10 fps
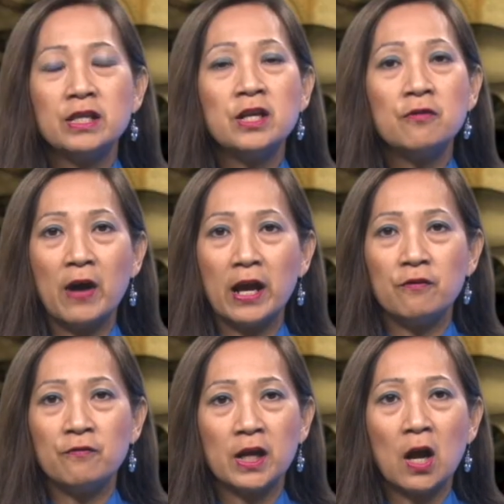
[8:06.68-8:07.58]
Như
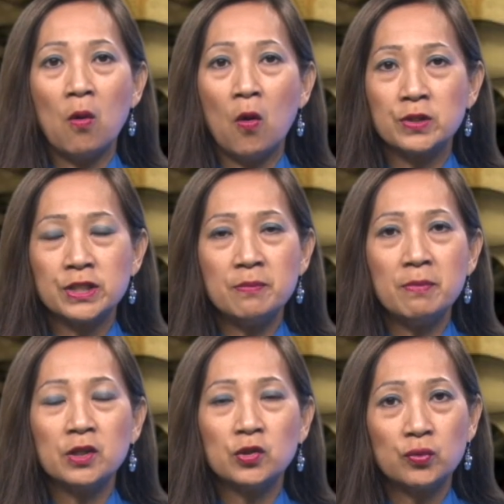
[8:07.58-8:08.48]
vậy, việc ông Hồ Chí
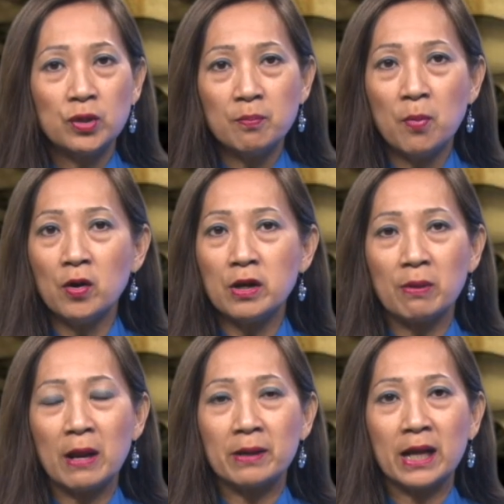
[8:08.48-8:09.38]
Minh tuyên bố độc
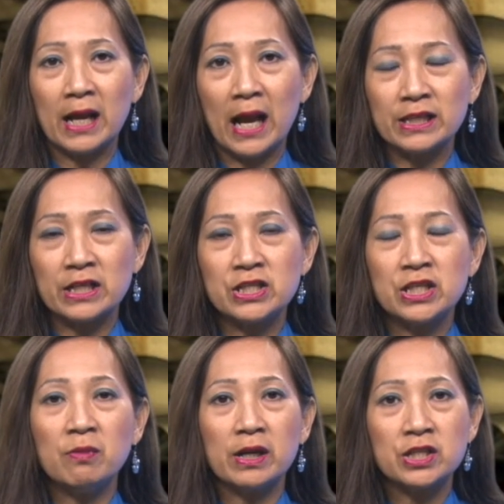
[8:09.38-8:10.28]
lập ngày 2 tháng
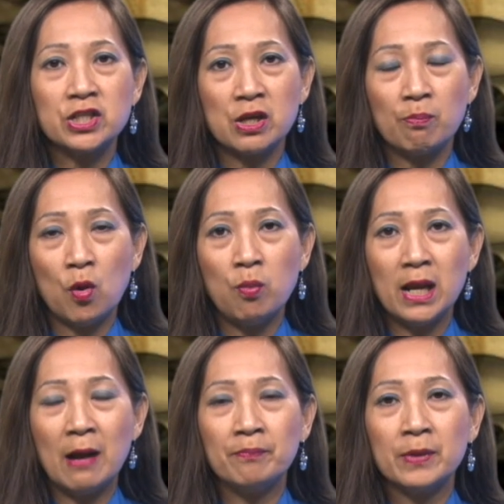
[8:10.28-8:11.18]
9
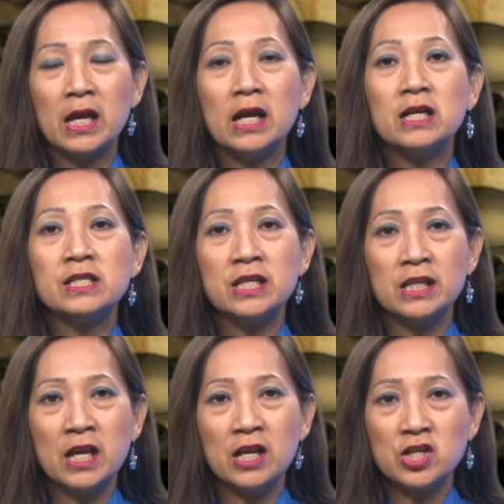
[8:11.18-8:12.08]
1945
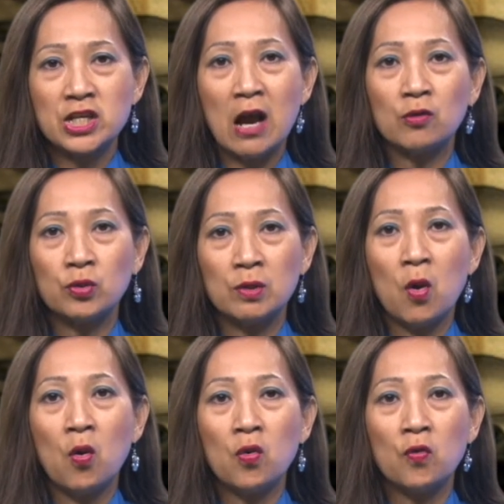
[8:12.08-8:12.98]
chỉ đến sau tuyên
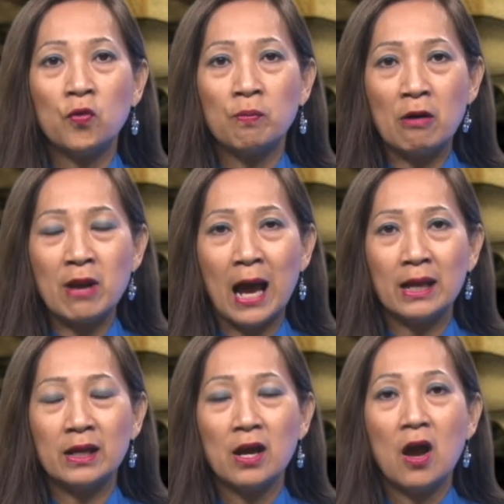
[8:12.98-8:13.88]
bố của vua Bảo Đại –
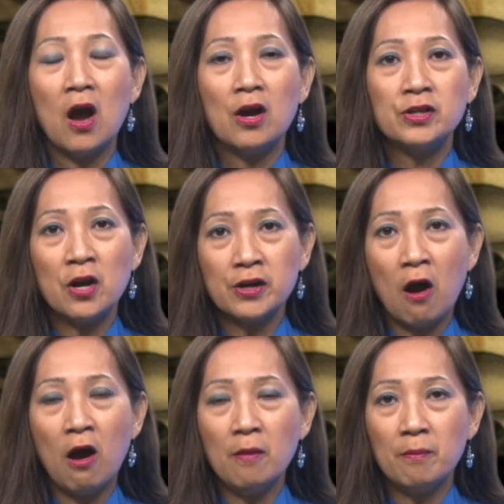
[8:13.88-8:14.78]
Do
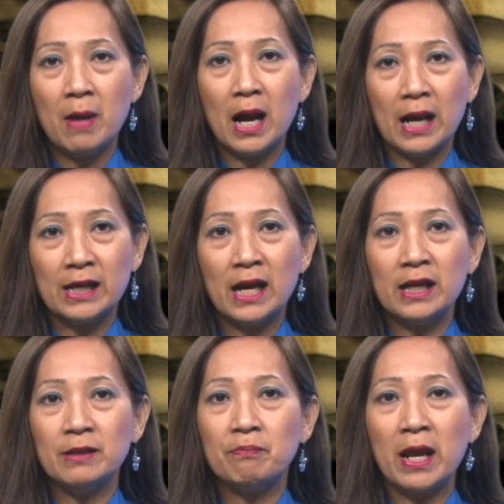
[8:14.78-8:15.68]
đó mà ngày
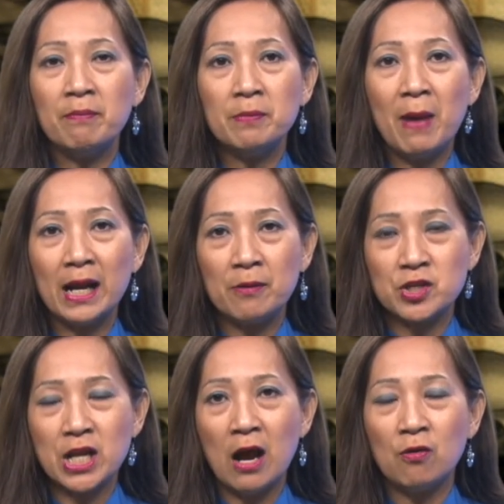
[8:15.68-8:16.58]
nay 73 năm
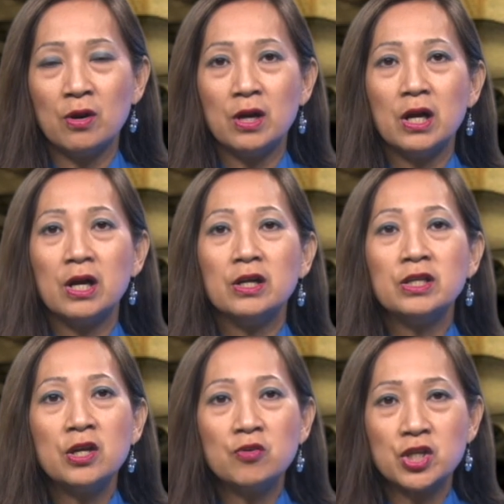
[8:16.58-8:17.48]
sau,
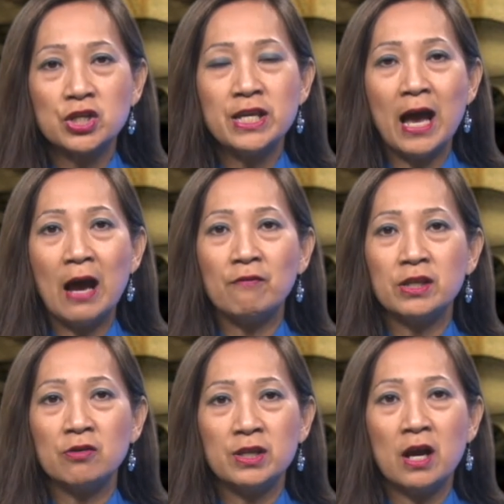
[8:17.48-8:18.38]
nhiều sử gia và
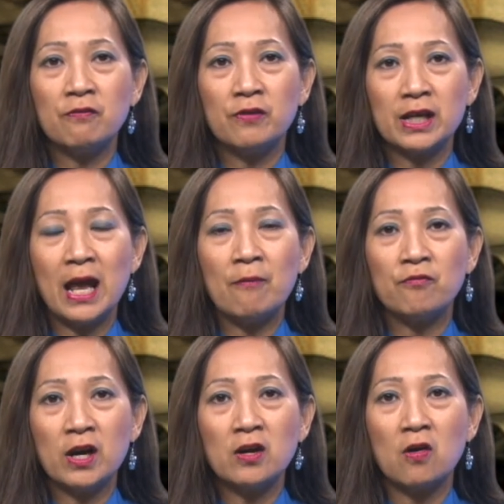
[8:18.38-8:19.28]
nhiều dân Việt Nam
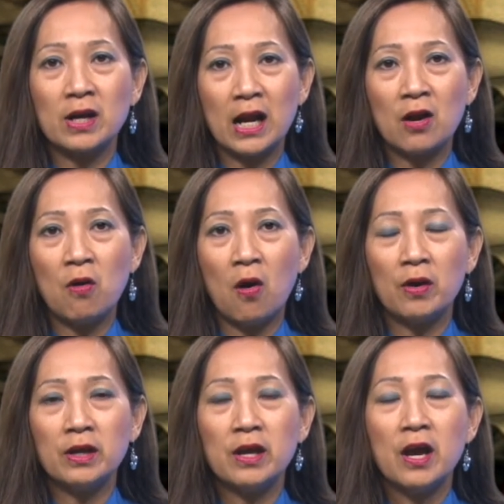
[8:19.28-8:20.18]
vẫn còn đặt câu hỏi